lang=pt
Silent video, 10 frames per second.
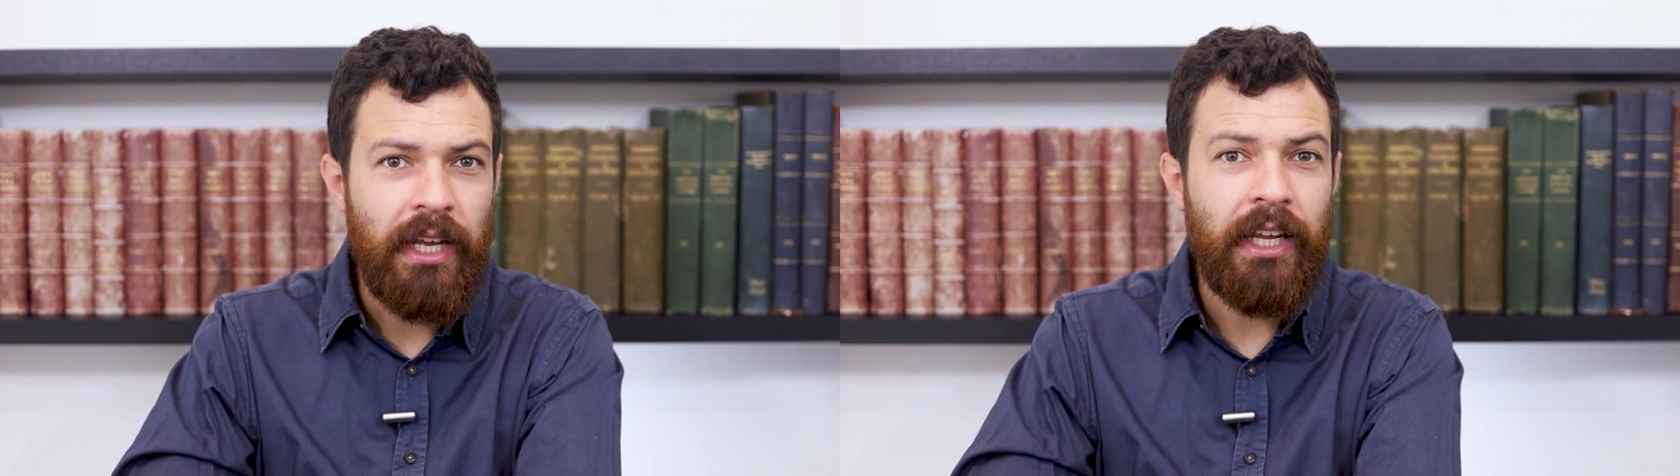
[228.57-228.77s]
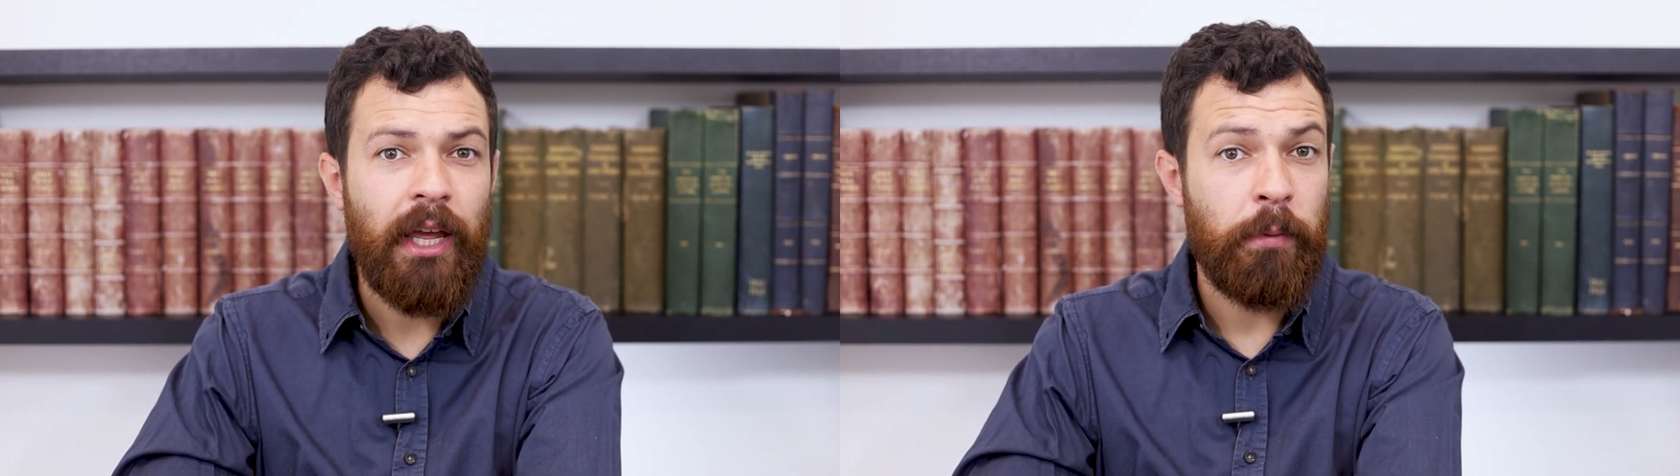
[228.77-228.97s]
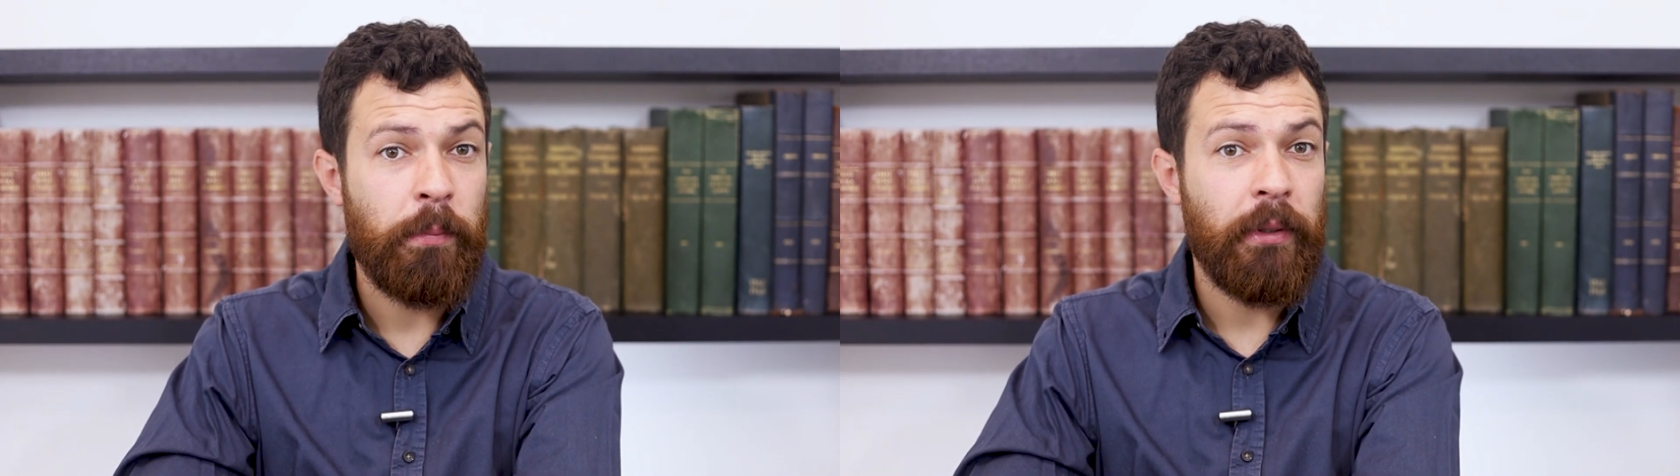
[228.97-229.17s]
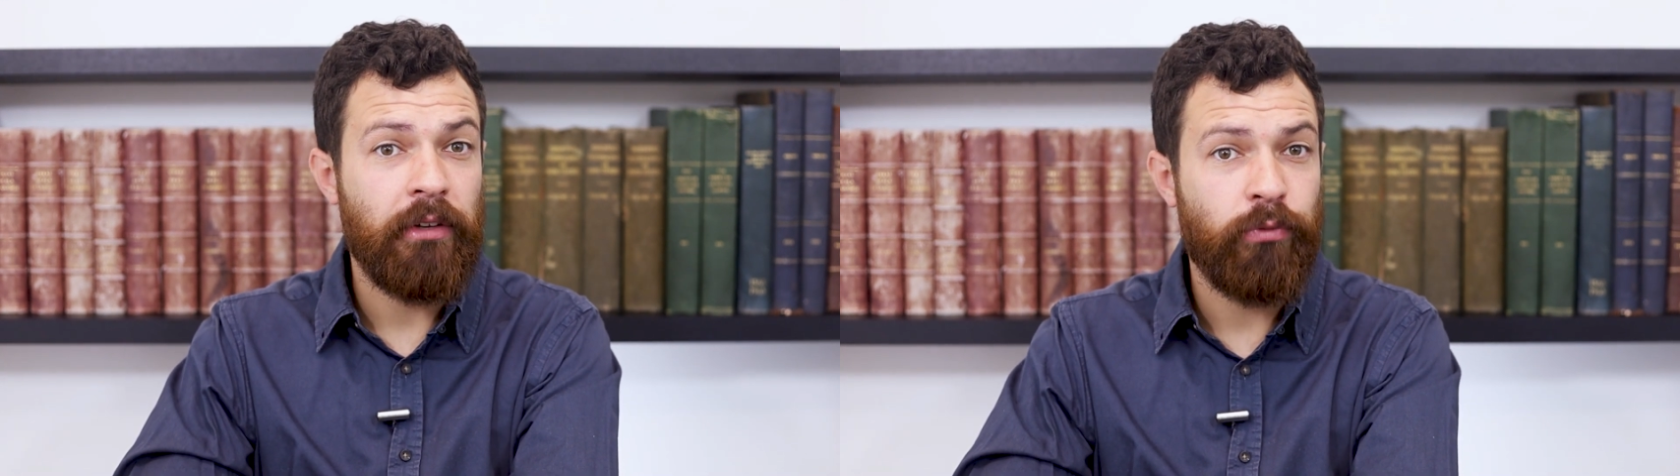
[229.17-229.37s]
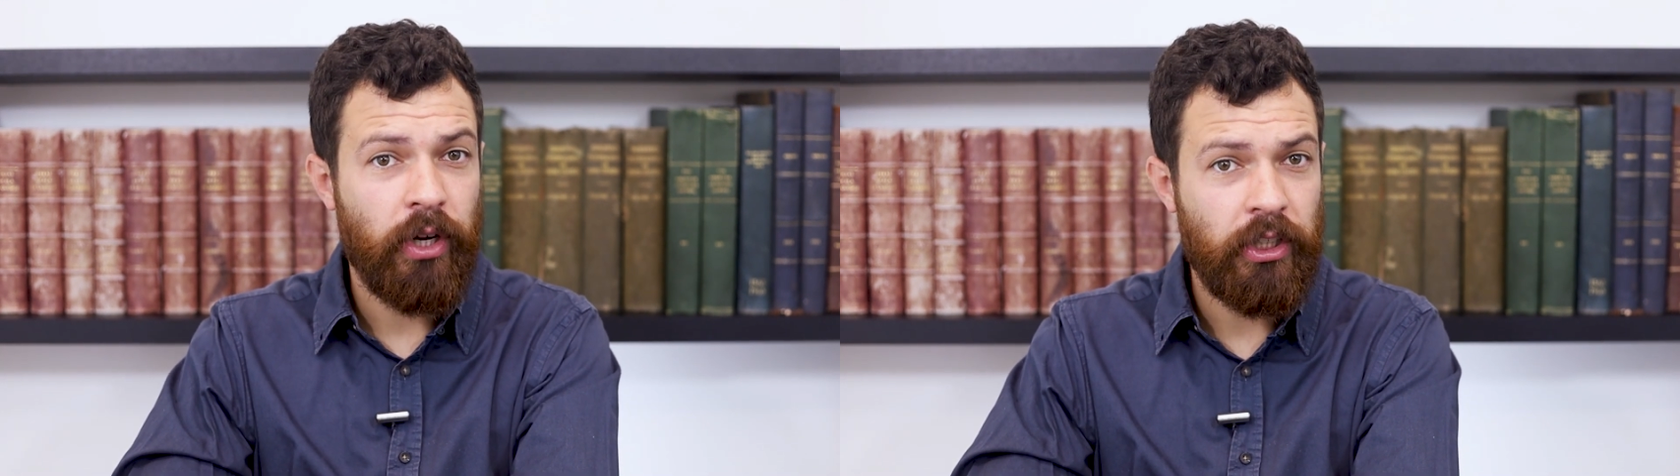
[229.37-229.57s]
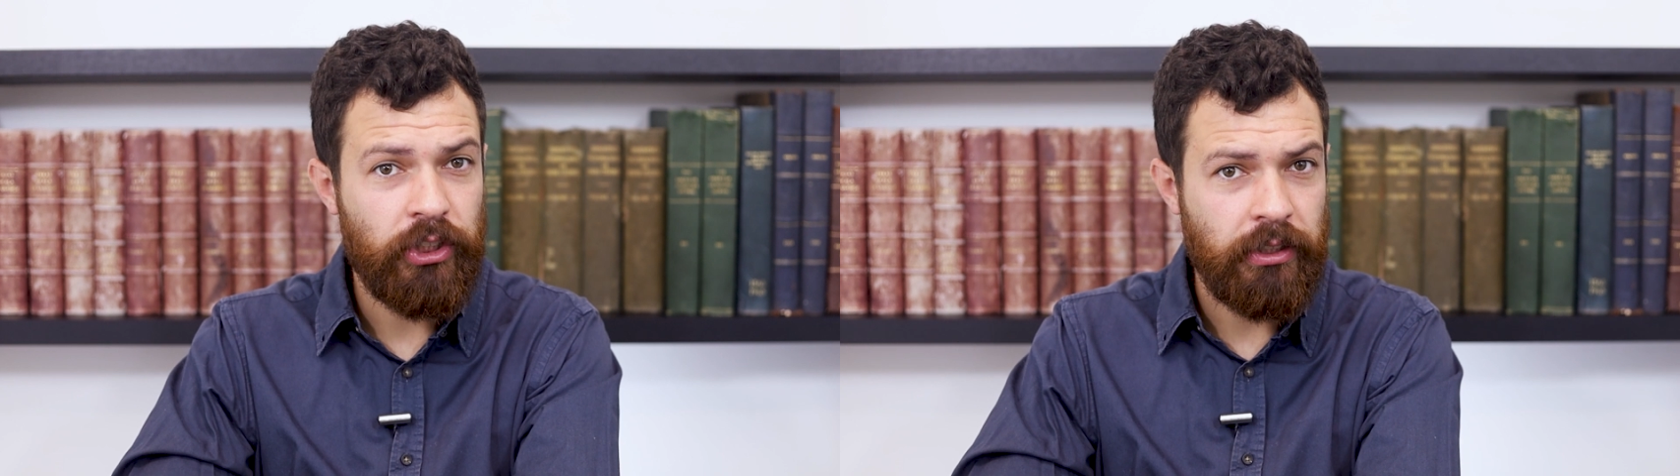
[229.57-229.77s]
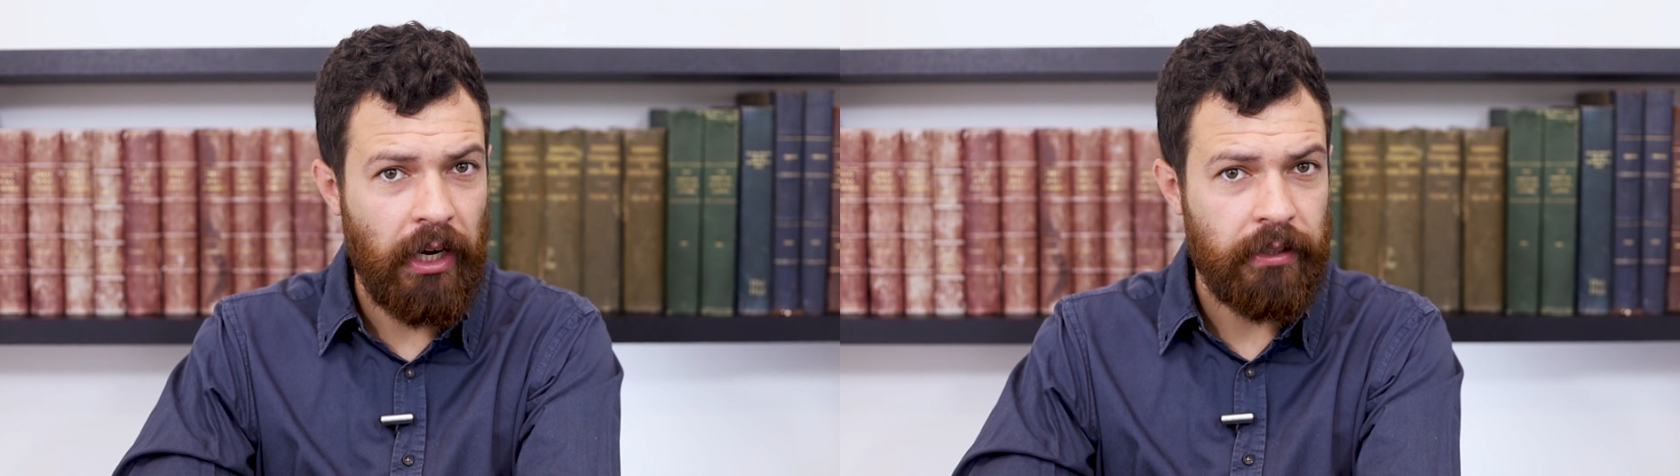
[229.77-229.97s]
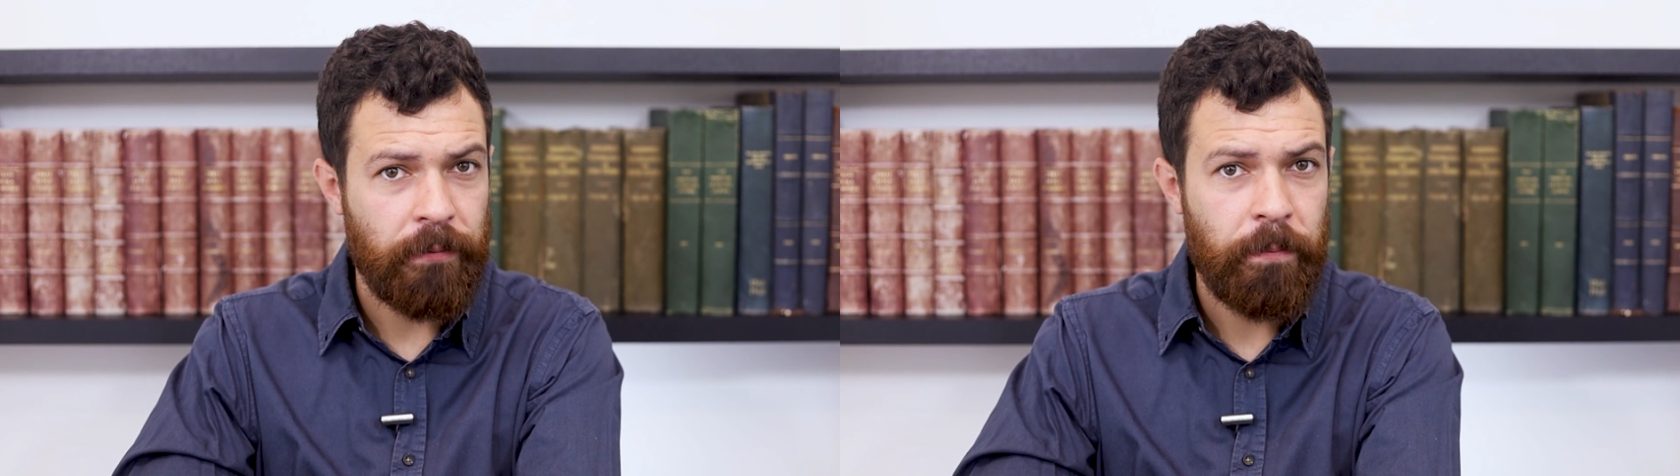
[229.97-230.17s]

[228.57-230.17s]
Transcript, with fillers: em que a PPD foi registrada.